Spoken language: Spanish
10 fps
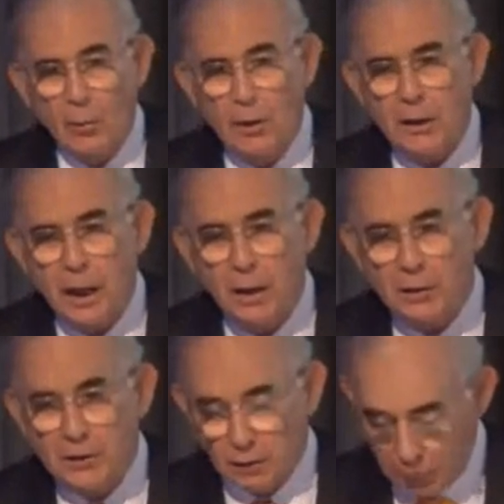aumentado
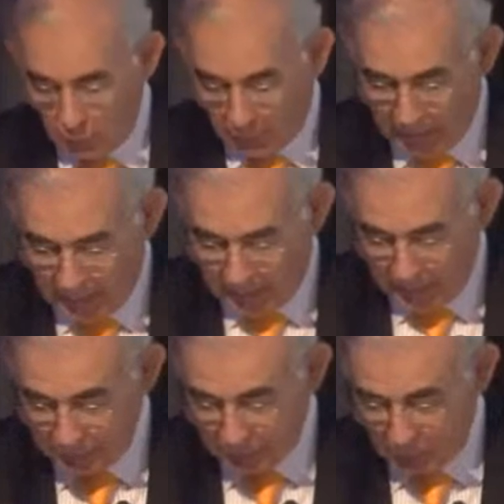en términos reales
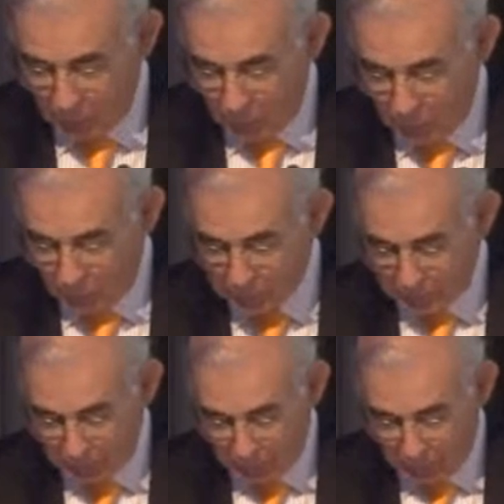en
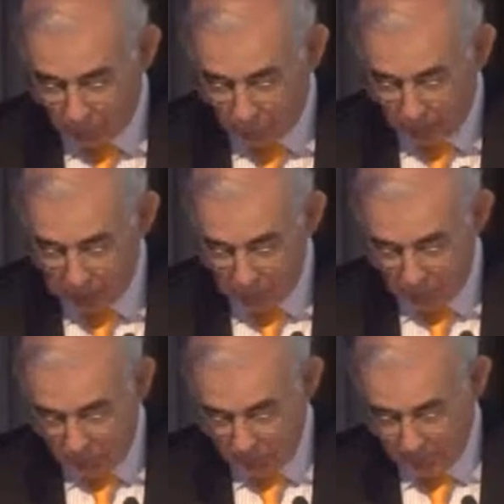3,2% por año.
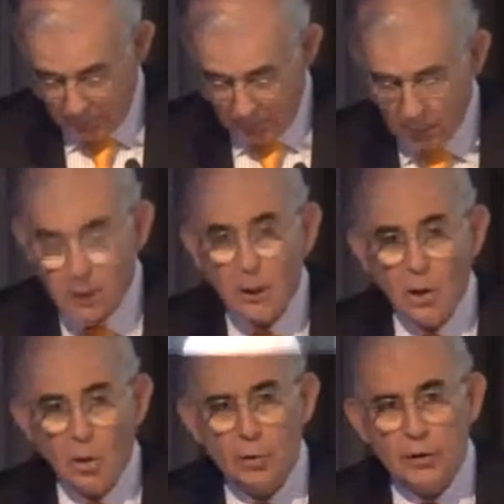Los